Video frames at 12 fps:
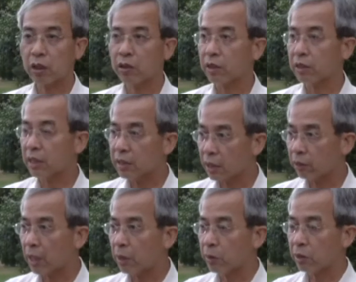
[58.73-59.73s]
知道的建造
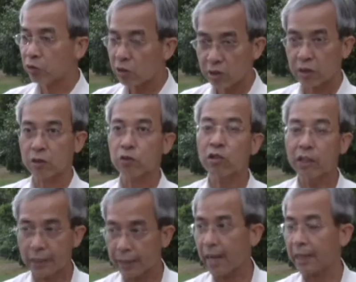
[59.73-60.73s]
单位确实退
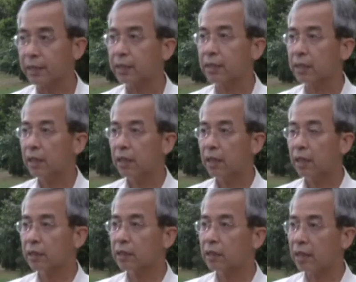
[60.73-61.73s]
了两次。
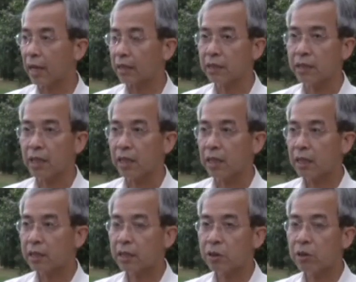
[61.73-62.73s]
啊，这两次啊，
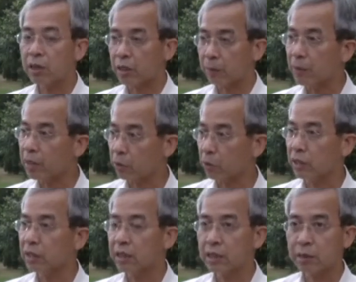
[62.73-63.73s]
是因为里面有一
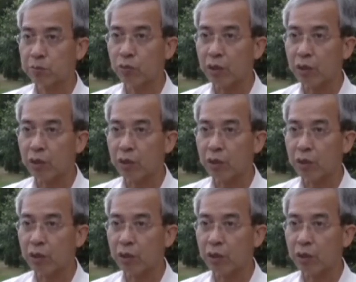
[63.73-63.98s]
些是